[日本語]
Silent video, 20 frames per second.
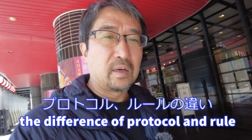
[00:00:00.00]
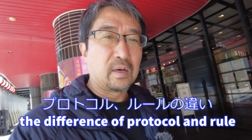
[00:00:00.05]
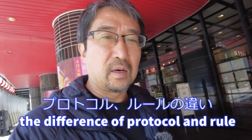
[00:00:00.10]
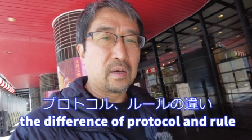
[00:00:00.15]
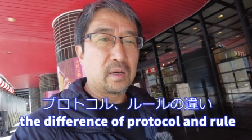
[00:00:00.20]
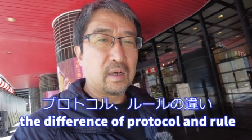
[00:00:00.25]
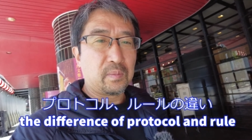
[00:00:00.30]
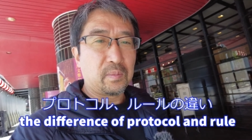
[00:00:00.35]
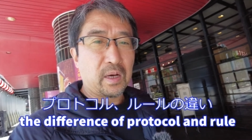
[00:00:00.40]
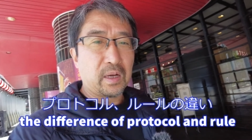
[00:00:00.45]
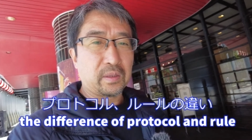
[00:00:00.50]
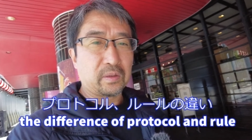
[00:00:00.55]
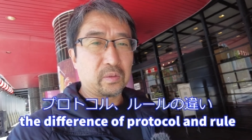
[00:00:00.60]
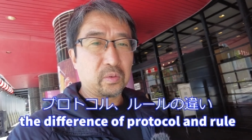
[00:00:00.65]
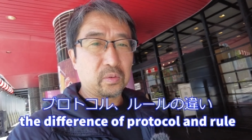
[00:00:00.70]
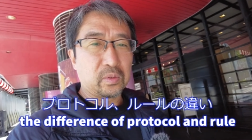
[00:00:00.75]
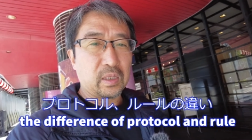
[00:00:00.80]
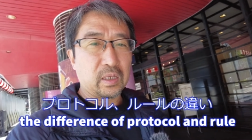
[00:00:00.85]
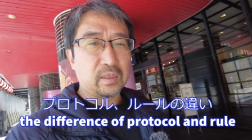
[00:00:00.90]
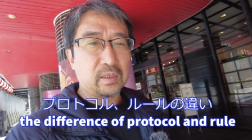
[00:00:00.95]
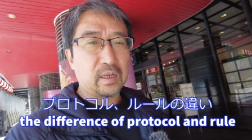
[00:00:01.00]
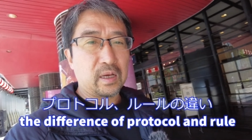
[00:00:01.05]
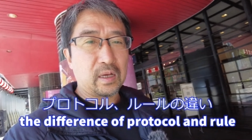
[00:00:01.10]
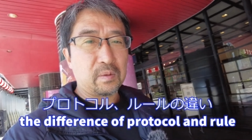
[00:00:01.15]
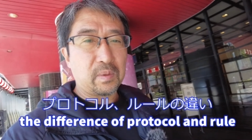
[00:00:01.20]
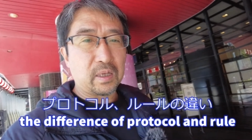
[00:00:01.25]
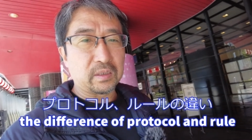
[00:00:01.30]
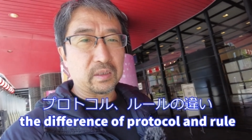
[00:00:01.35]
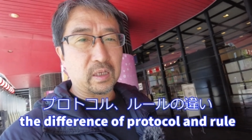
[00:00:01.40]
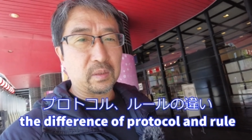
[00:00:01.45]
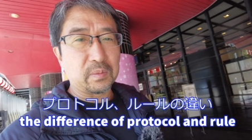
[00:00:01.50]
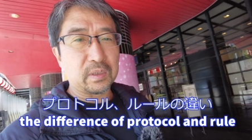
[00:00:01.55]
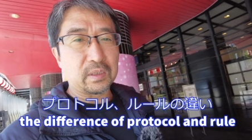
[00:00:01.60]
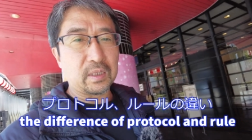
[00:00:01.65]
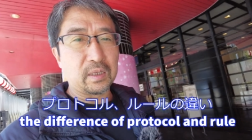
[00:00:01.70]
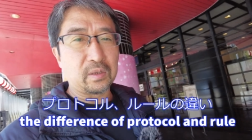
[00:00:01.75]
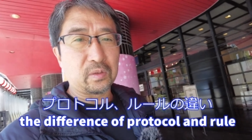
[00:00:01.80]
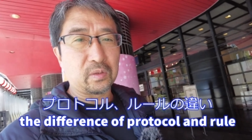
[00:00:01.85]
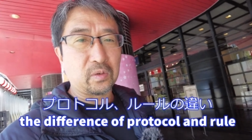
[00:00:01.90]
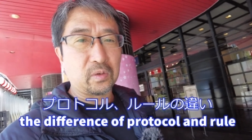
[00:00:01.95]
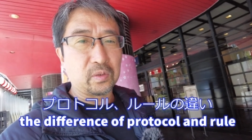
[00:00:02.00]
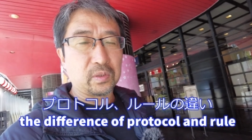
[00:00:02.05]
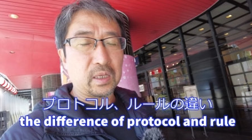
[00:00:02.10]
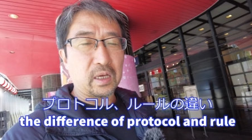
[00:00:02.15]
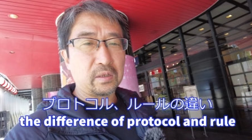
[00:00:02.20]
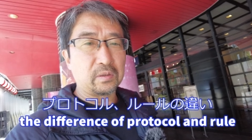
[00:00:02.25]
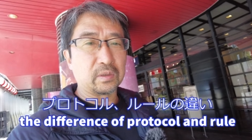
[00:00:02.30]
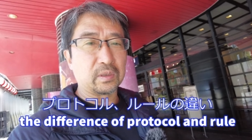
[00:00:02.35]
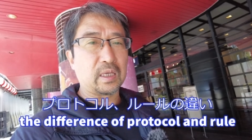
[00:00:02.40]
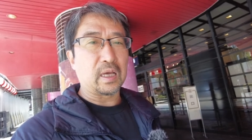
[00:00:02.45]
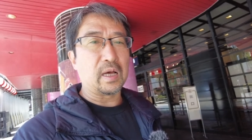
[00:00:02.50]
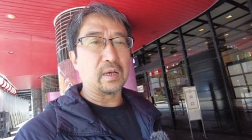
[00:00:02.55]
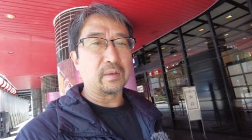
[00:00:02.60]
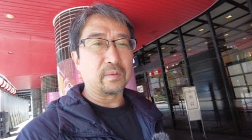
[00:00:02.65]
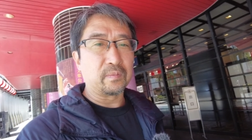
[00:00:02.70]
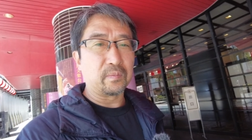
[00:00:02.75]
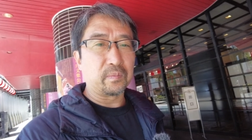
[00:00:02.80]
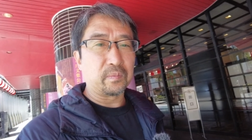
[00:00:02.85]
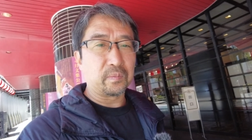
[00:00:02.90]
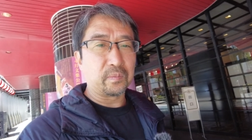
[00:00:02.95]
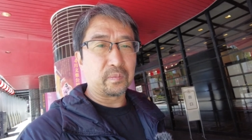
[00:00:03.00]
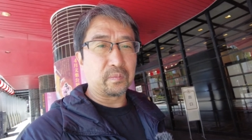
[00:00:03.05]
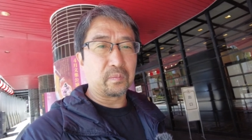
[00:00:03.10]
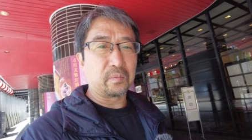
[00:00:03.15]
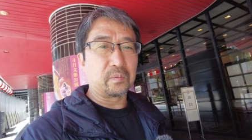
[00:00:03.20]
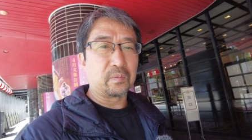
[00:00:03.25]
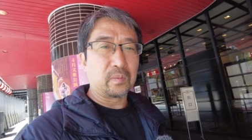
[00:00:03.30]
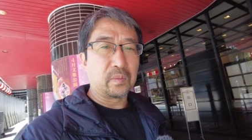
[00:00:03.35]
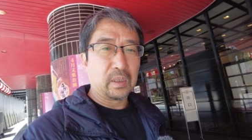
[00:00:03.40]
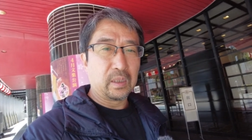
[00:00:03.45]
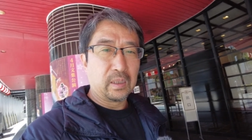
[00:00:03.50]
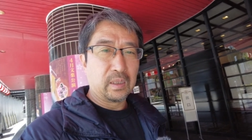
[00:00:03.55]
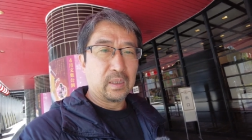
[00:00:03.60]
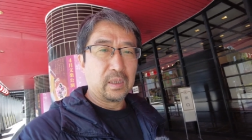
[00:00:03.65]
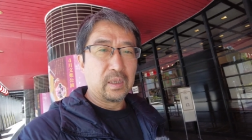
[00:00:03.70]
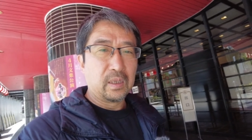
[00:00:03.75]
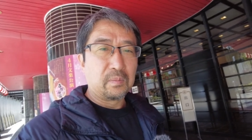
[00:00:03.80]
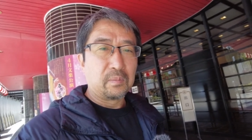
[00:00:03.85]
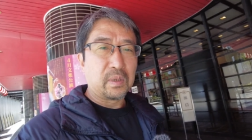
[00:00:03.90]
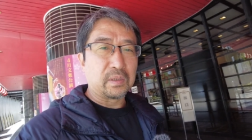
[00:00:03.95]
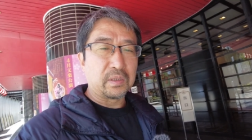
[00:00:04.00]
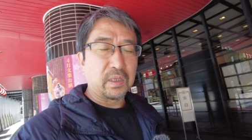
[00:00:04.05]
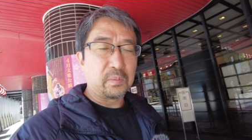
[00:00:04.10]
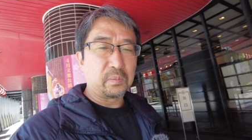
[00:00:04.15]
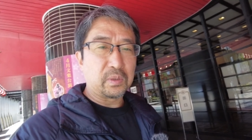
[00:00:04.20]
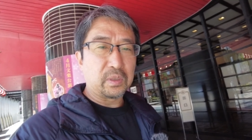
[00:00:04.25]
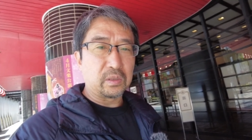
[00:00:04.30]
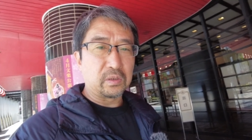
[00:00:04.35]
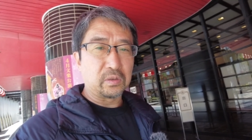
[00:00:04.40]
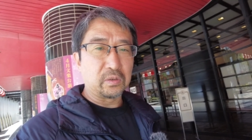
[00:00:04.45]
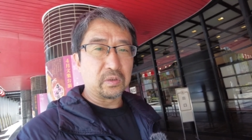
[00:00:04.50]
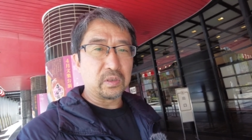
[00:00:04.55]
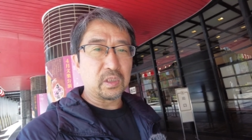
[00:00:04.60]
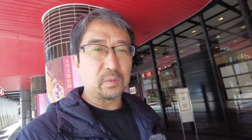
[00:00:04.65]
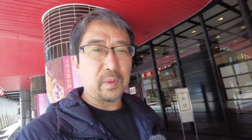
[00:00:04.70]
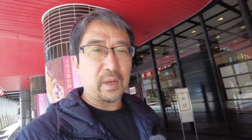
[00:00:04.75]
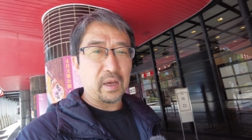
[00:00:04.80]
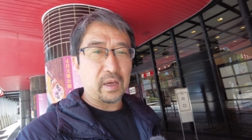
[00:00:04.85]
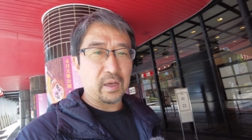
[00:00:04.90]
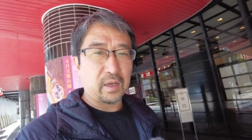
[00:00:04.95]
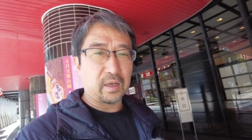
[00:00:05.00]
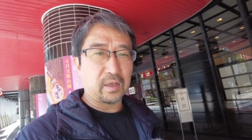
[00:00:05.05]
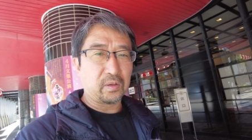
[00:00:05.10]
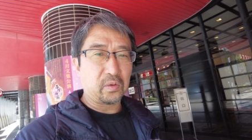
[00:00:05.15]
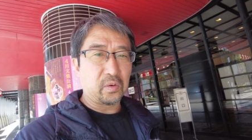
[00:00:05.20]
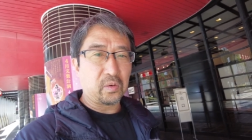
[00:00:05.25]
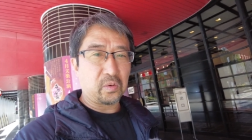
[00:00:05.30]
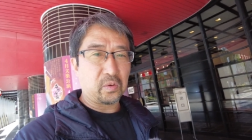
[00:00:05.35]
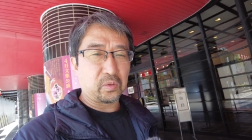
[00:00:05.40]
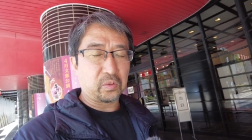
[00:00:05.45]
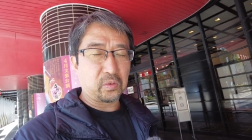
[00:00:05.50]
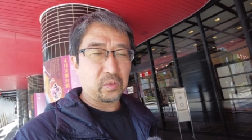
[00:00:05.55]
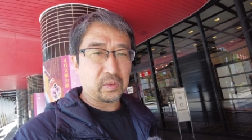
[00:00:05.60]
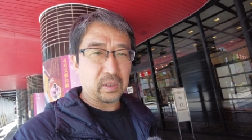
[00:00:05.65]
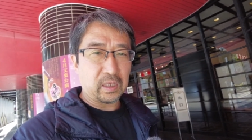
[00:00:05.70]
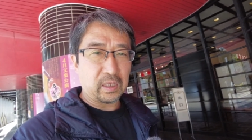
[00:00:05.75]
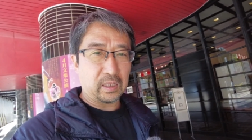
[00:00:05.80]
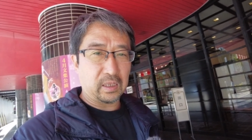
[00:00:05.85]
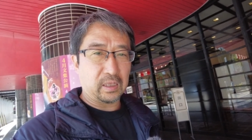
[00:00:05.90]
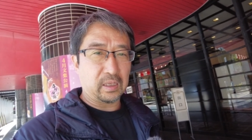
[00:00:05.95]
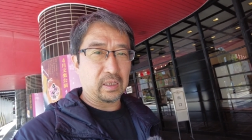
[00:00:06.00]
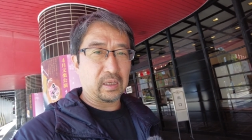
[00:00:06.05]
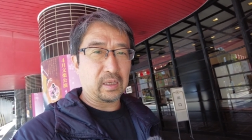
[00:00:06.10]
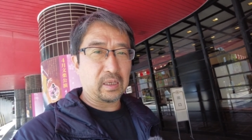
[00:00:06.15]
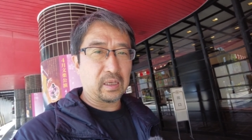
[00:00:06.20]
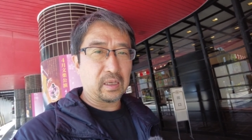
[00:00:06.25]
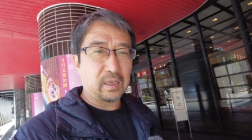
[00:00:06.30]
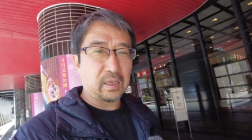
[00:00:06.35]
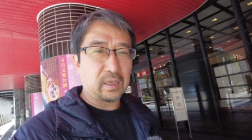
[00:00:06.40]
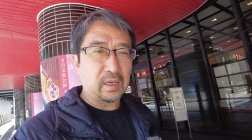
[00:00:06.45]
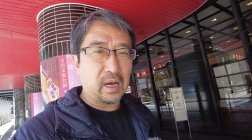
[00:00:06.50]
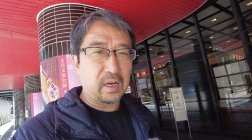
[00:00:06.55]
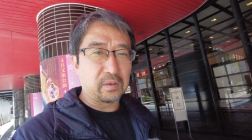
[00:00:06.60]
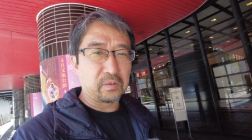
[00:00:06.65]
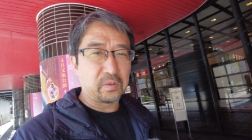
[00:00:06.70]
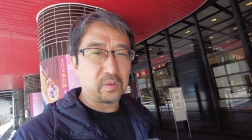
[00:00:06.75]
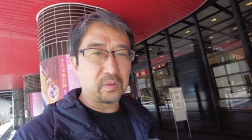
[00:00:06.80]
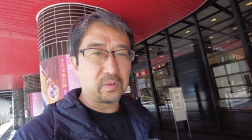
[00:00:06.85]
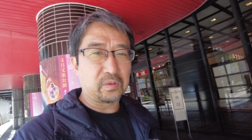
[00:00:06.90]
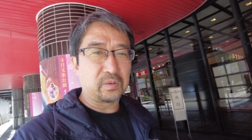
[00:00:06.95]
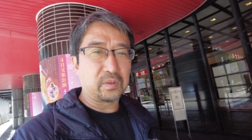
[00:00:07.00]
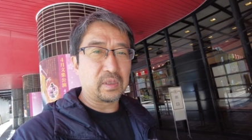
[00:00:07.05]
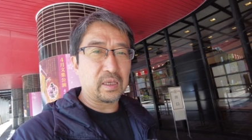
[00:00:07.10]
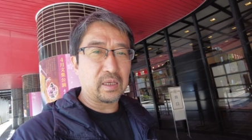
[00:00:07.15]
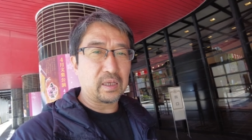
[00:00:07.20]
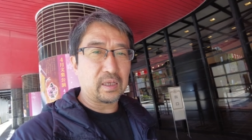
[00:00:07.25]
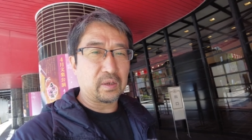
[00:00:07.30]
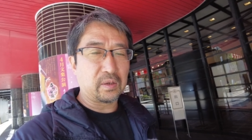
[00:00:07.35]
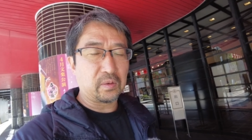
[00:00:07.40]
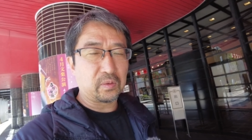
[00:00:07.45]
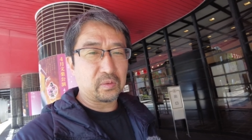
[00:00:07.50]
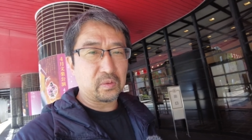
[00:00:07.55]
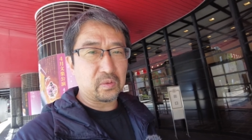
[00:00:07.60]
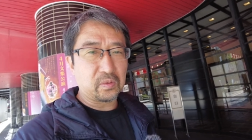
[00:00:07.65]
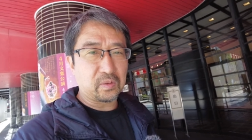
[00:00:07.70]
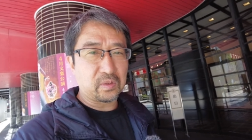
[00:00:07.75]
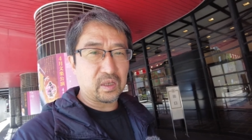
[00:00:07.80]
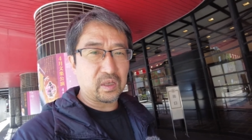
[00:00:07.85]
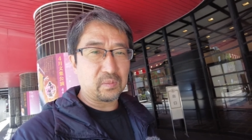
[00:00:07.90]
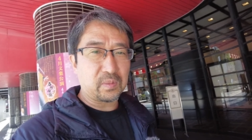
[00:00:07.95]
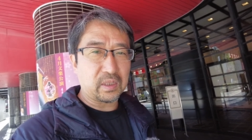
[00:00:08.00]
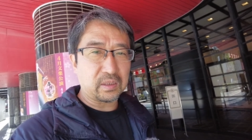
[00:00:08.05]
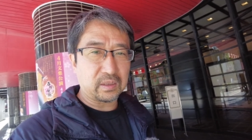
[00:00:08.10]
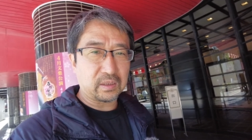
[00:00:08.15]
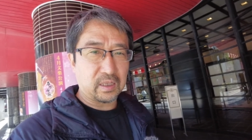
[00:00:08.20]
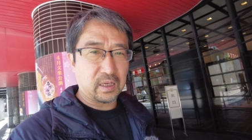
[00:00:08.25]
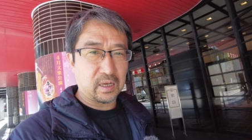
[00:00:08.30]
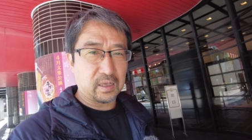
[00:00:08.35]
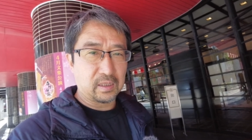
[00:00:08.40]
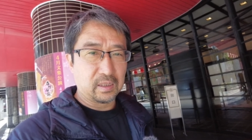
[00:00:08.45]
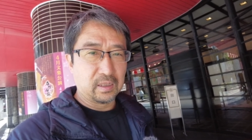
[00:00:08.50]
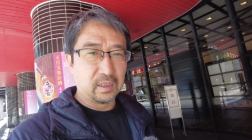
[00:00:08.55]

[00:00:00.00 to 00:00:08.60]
あ、まあ、圧倒的な、まあ、三味線と太夫さん、うんまあ、全部で11名の音に迫力に驚きました